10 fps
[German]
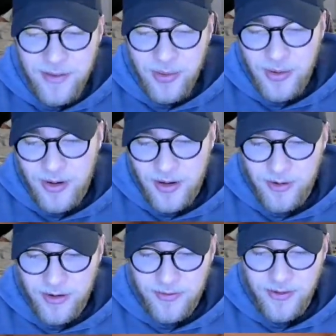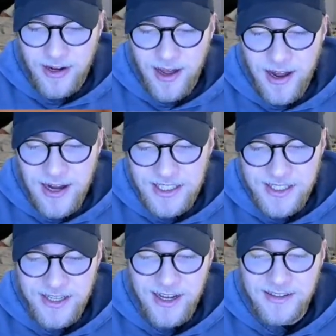Pokémon von allen
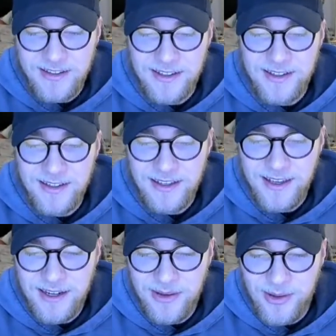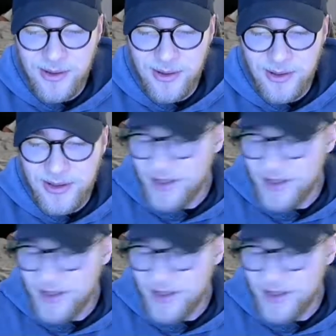Startern in Holo.